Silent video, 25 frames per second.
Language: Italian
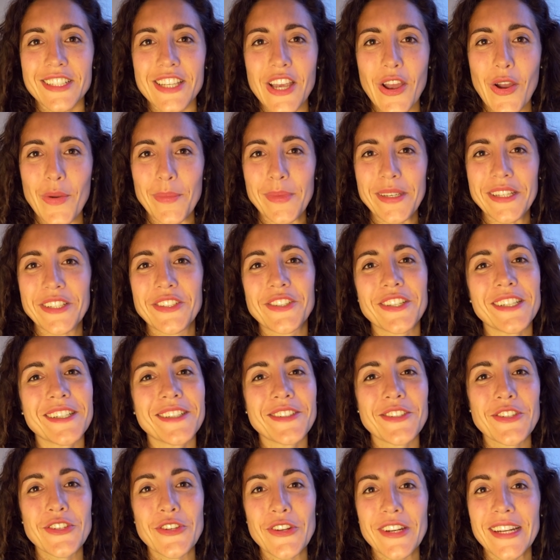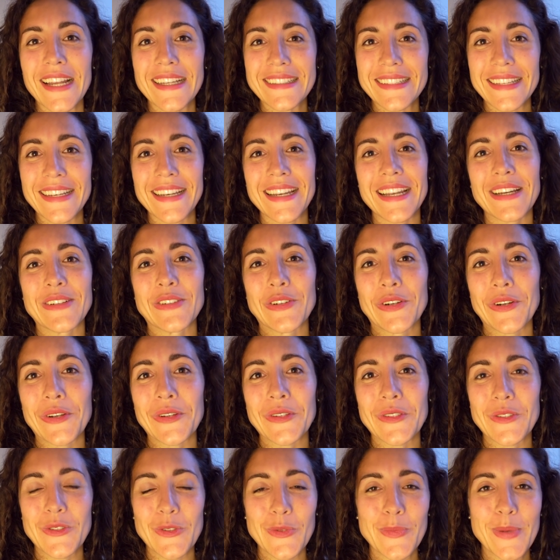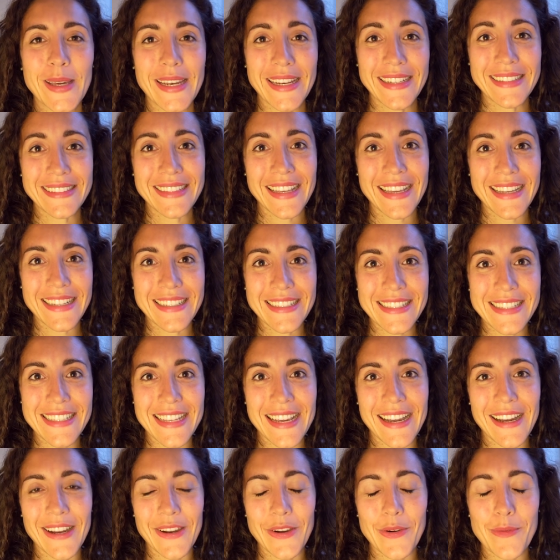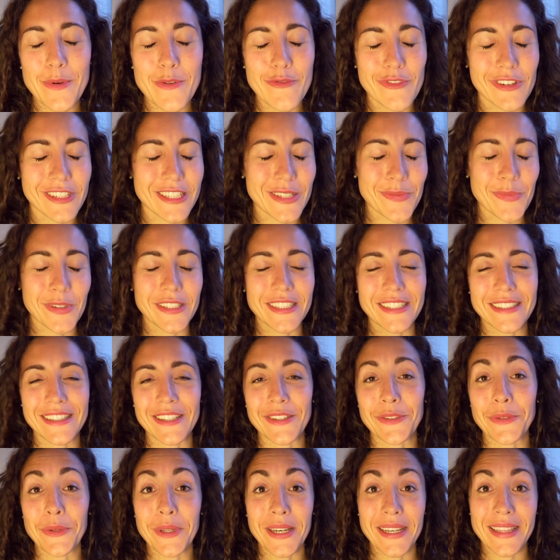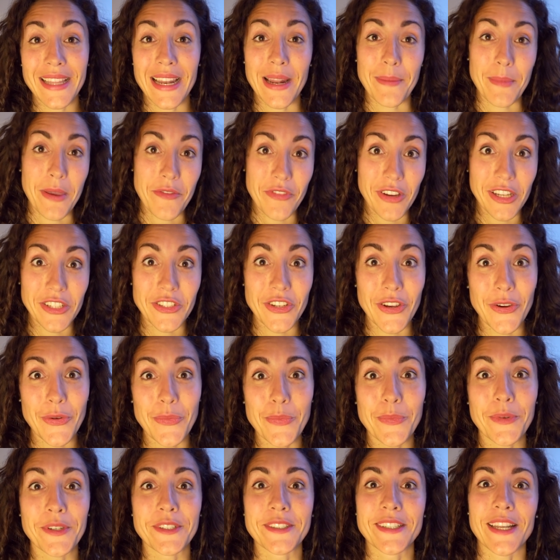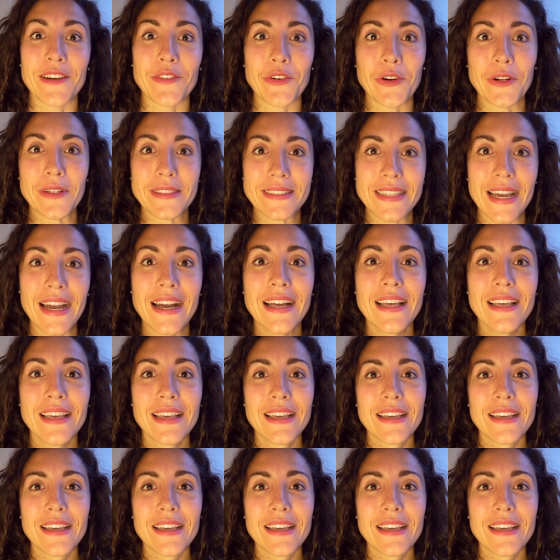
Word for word: Ciao amici, giornata di lavoro super intensa, come forse potete intuire dalla mia faccia un po' stravolta.